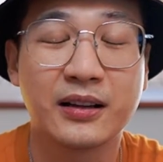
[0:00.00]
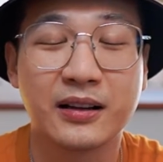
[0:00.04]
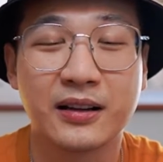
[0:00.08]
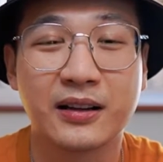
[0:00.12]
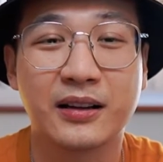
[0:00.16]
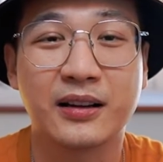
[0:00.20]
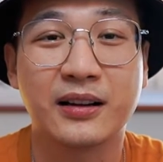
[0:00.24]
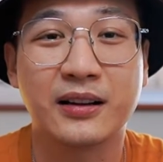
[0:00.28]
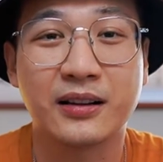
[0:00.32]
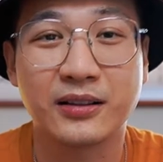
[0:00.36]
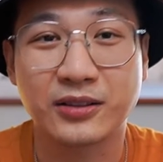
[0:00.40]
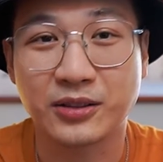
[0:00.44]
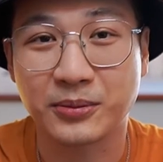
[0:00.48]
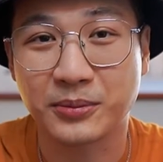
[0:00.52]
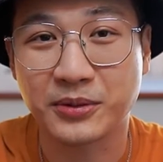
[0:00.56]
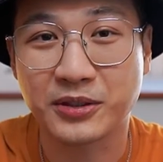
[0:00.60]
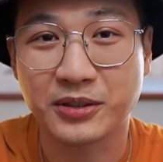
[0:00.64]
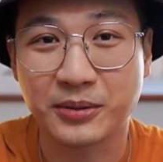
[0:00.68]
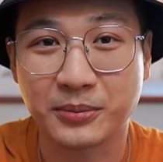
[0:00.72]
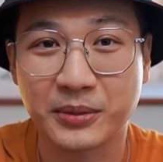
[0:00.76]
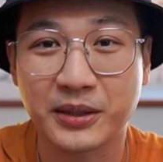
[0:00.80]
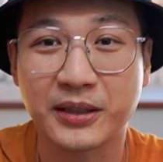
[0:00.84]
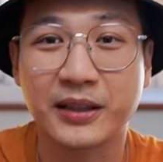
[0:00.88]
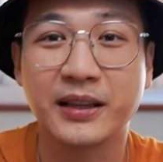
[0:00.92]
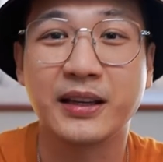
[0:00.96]
呃，什么
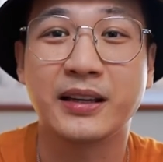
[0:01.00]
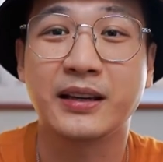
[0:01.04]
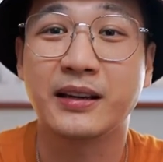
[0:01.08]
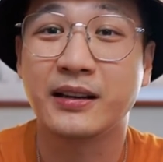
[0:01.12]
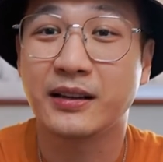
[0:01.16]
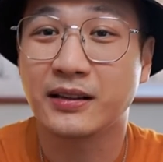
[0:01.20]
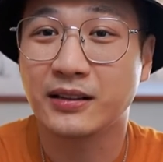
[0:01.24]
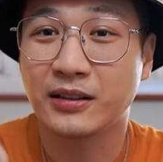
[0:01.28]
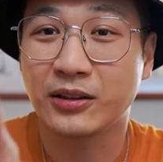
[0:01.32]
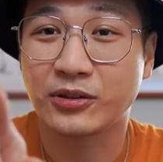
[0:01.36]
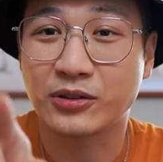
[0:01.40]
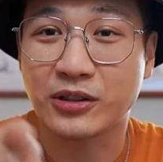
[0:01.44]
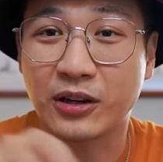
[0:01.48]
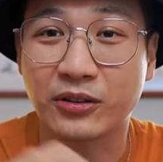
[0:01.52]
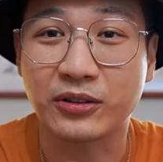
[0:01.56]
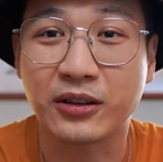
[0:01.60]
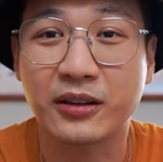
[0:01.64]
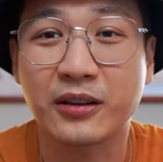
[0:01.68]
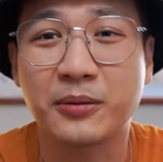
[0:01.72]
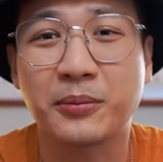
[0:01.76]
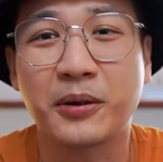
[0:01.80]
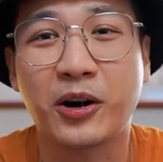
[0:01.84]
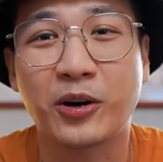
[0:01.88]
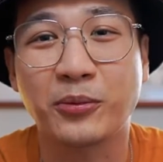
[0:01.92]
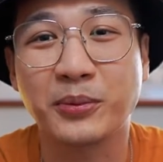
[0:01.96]
什么地要找他
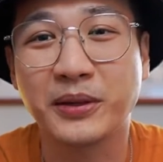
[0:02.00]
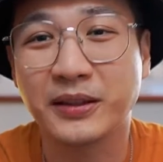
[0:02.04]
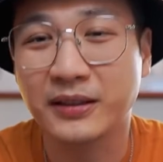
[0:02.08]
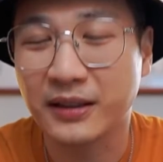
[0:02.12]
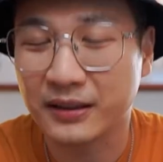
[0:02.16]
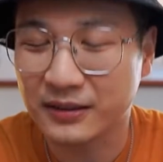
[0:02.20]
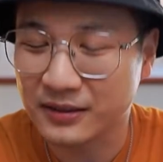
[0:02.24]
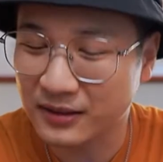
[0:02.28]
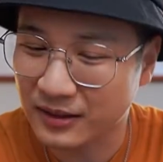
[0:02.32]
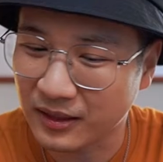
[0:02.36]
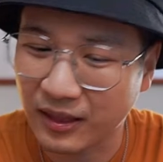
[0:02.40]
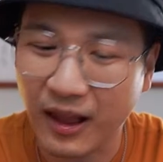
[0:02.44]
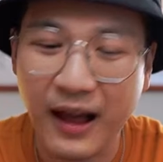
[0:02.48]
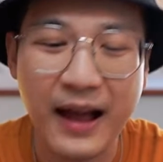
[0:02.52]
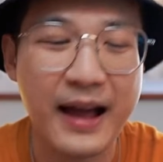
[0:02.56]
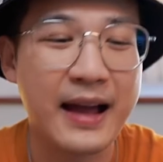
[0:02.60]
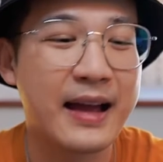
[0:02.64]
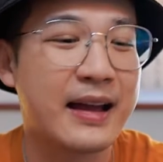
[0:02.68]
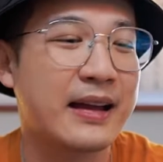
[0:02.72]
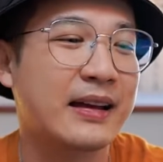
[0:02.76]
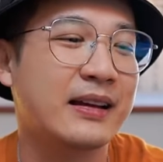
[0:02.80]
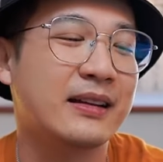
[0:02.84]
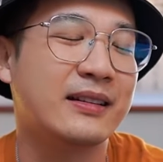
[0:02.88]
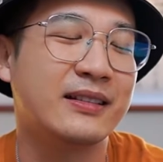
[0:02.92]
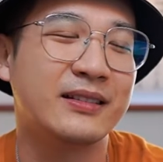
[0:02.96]
的毛病，那
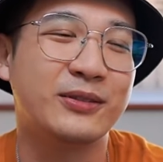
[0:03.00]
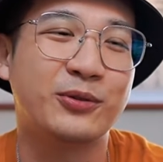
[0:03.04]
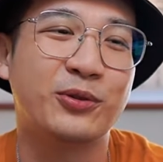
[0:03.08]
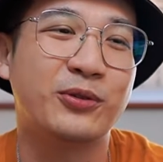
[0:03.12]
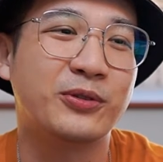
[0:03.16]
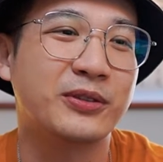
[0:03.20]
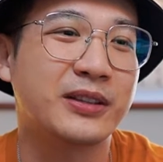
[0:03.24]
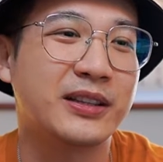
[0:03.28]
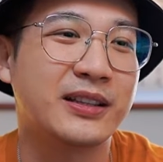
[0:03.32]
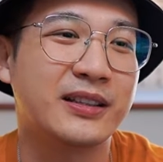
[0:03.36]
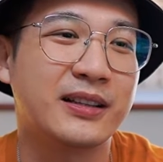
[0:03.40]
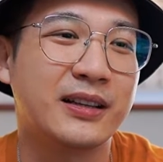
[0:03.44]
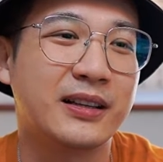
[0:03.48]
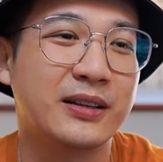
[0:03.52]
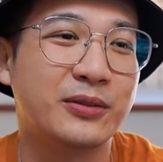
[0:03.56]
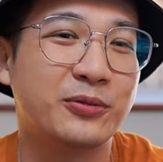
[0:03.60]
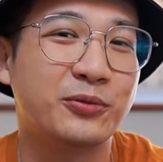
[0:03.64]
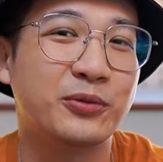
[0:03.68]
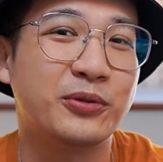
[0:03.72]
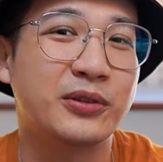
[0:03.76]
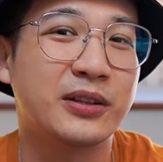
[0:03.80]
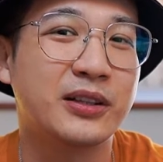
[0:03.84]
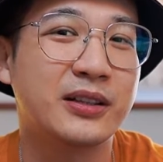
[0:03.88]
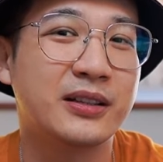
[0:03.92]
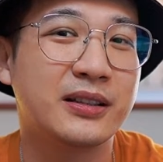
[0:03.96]
太容易了。
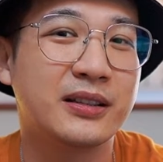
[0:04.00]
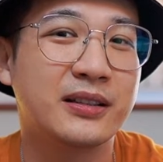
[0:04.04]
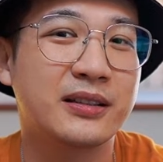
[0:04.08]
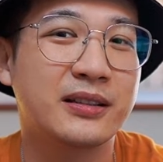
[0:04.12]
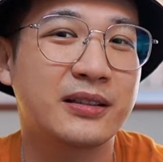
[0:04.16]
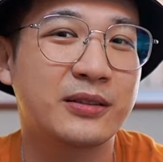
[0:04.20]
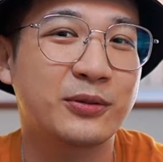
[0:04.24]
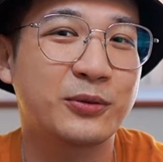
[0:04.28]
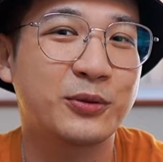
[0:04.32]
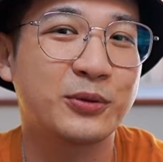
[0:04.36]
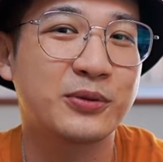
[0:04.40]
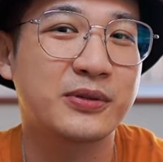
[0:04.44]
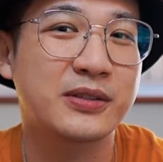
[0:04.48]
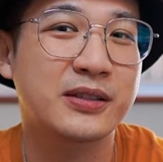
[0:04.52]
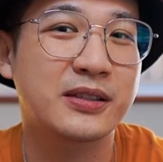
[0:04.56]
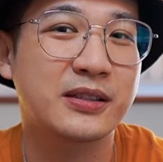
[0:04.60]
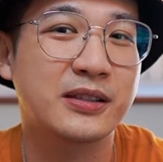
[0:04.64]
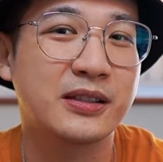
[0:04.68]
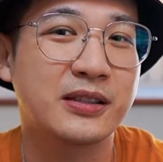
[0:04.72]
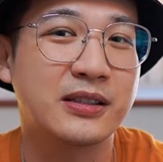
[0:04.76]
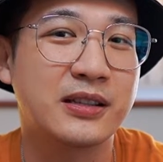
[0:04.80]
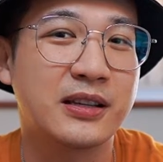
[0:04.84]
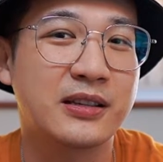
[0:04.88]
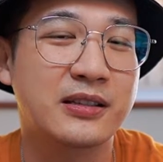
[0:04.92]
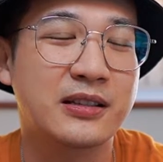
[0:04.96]
我公司
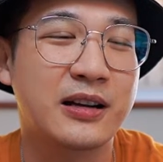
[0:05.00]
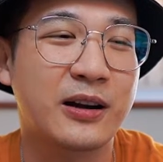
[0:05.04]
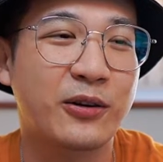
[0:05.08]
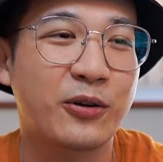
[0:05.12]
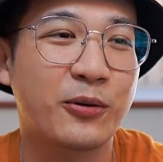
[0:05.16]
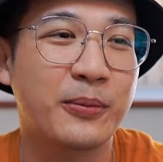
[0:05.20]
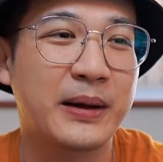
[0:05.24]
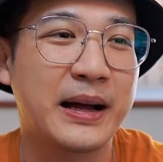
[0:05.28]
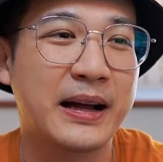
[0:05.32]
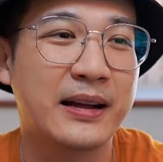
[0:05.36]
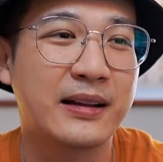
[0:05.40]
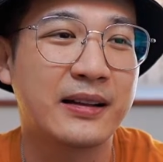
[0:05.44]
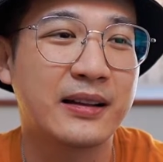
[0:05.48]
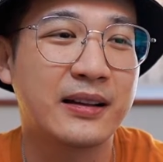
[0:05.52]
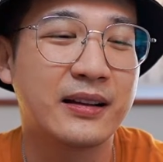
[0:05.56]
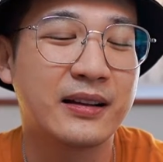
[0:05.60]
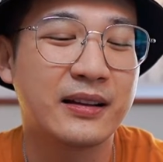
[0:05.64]
以前上过班，